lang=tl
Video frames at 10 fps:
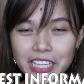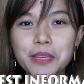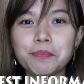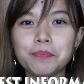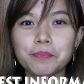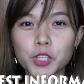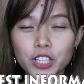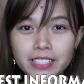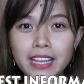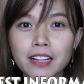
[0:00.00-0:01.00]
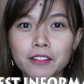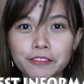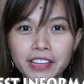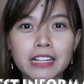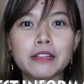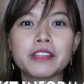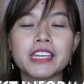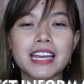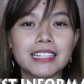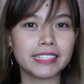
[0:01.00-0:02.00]
keep yourself
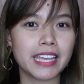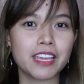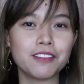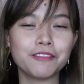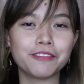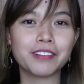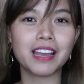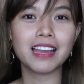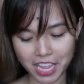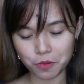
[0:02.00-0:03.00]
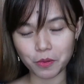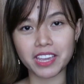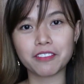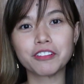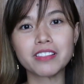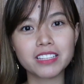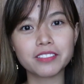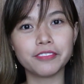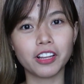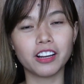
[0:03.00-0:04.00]
healthy and safe. Anyway, for
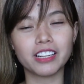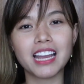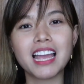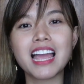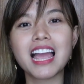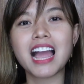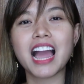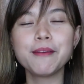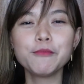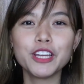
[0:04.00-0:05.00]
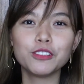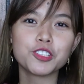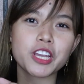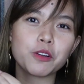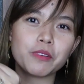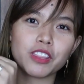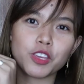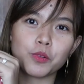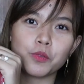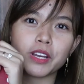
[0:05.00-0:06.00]
this vlog, I'm going to share with
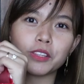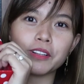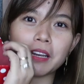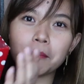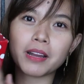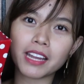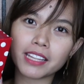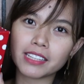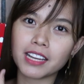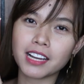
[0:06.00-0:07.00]
you itong laman